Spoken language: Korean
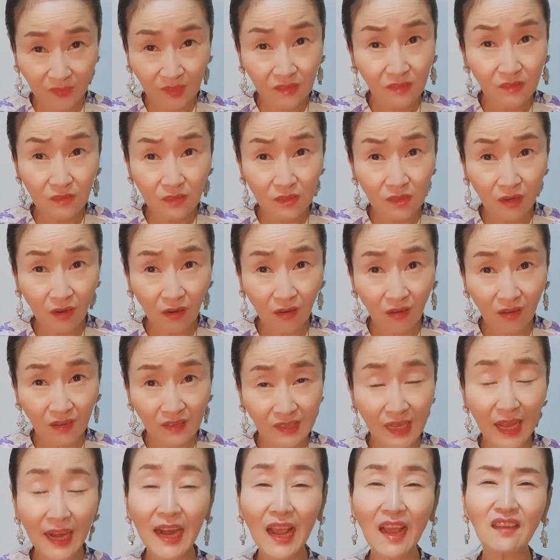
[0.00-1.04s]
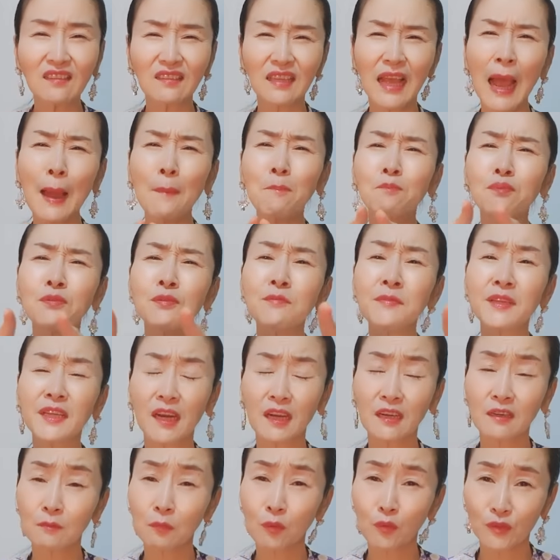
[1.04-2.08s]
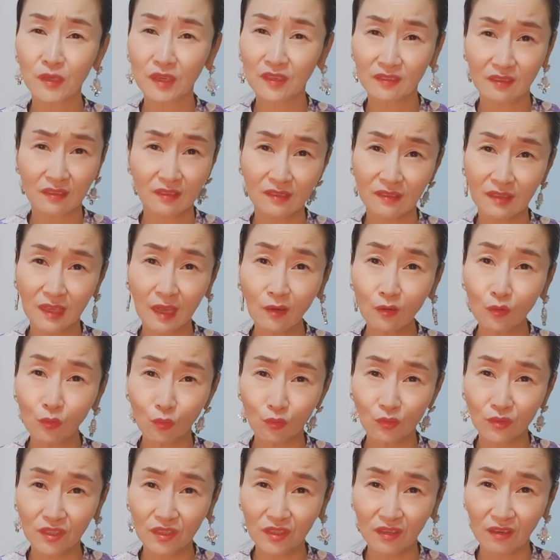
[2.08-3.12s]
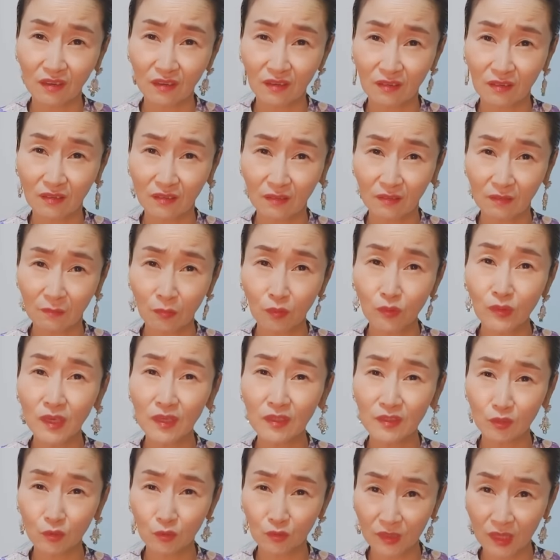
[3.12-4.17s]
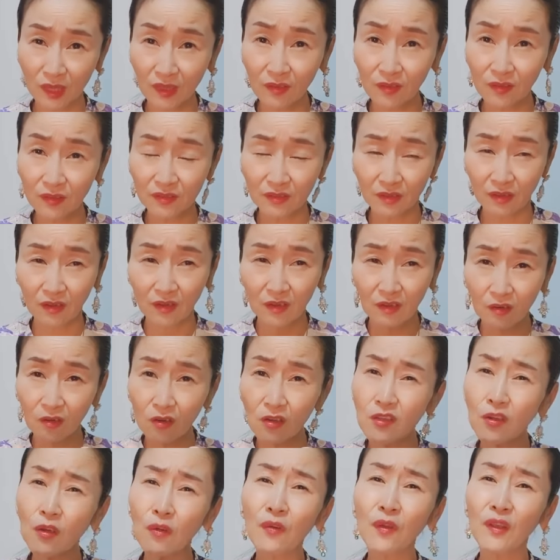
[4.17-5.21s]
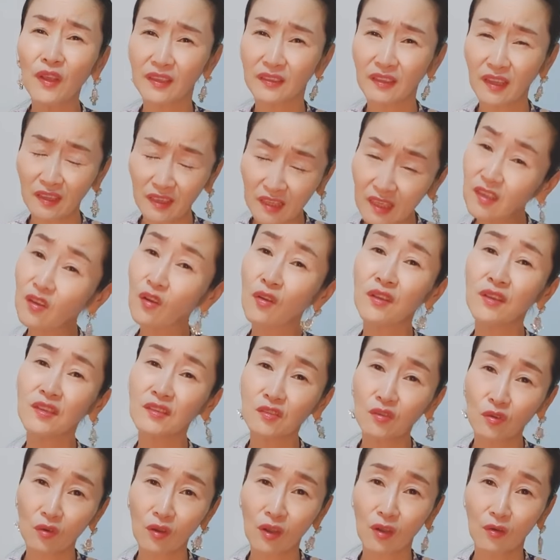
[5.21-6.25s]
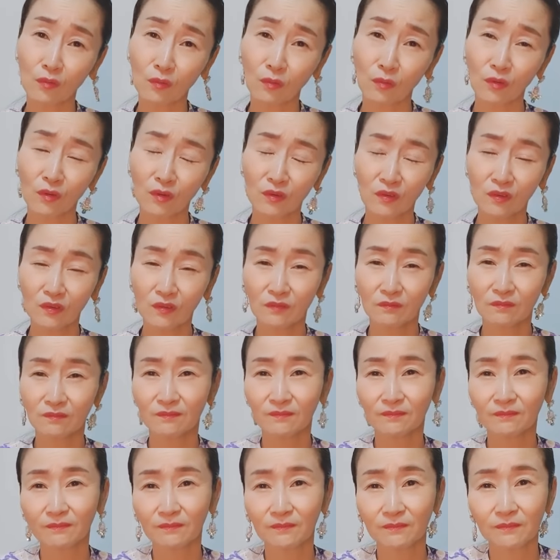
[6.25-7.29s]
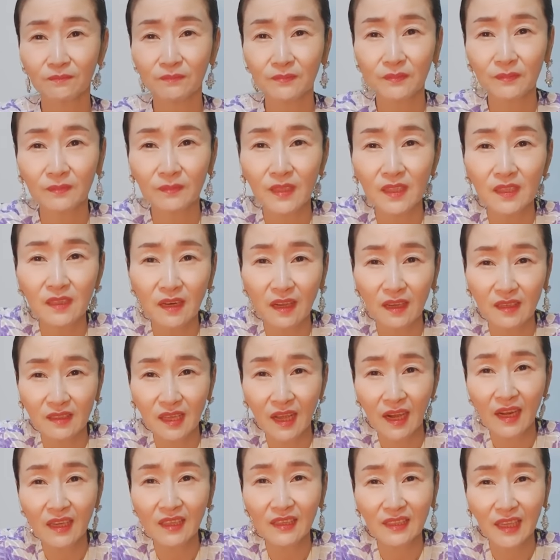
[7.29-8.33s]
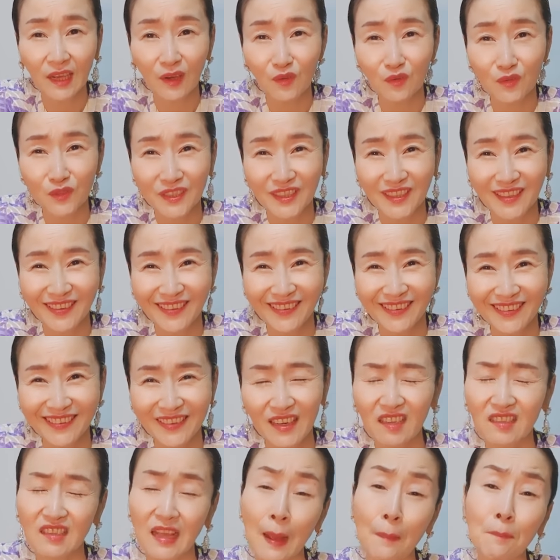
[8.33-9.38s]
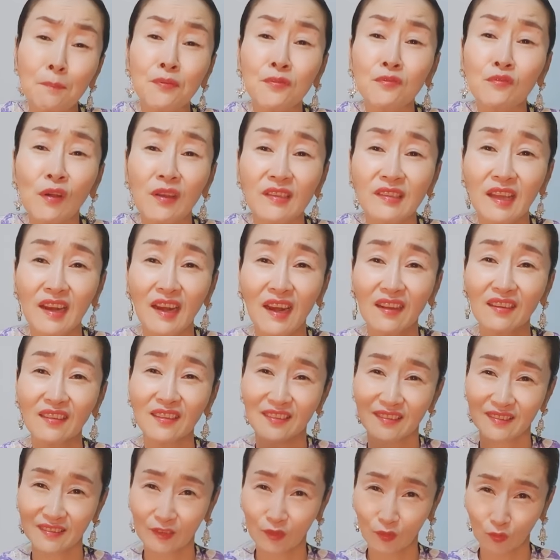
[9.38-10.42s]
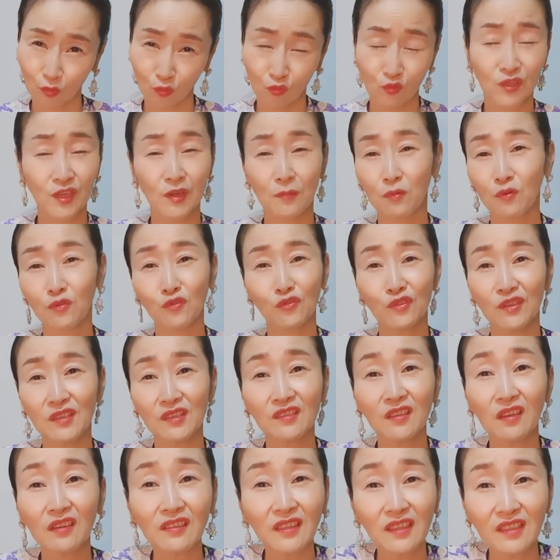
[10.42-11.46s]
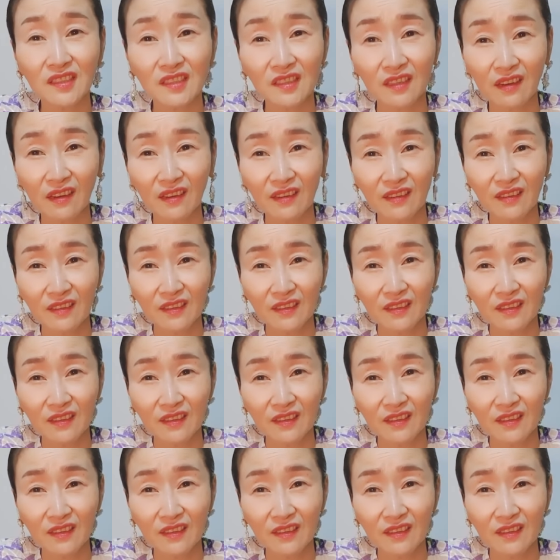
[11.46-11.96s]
그렇죠? 사랑은 아픔이라는 포장지를 싸고 오지요. 포장지로 쌓여 있어요. 그걸 열어야 돼. 기꺼이 인정하고. 그래야 사랑이 나오지요. 그래서 아픔과 사랑을 동시에 볼 수 있어야 되죠